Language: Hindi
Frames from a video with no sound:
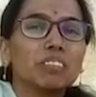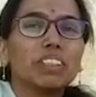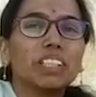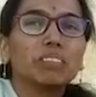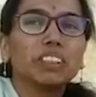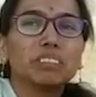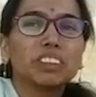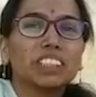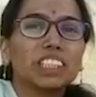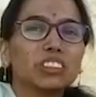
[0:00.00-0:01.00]
मैंने
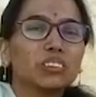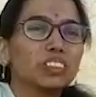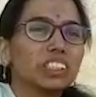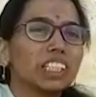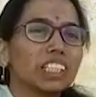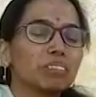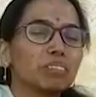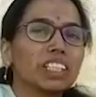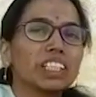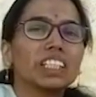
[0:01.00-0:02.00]
बचपन से ही सोचा था कि
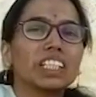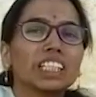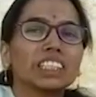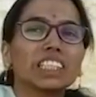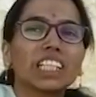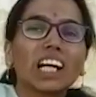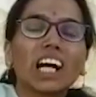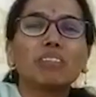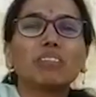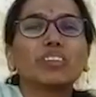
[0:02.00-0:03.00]
मैं ऐसा क्या
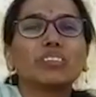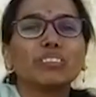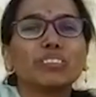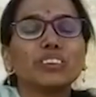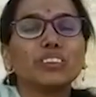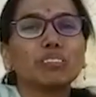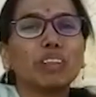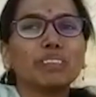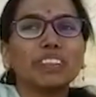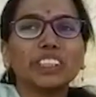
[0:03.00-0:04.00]
काम करूं जो
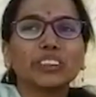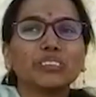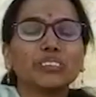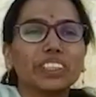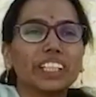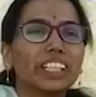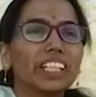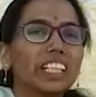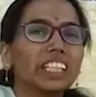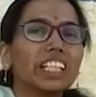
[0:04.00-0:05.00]
मैं अपने स्कूल तक
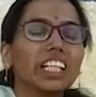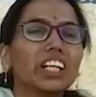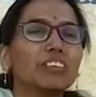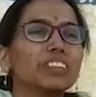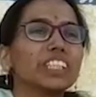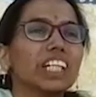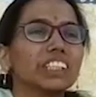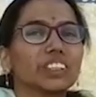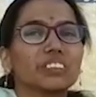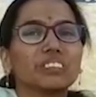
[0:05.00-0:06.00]
इतने गर्व से आ
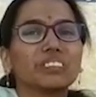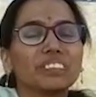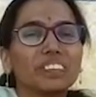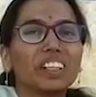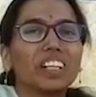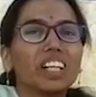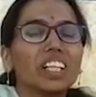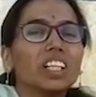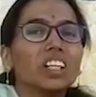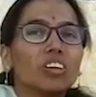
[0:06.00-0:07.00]
सकूं
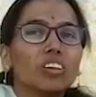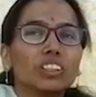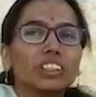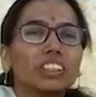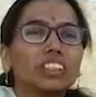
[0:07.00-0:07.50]
और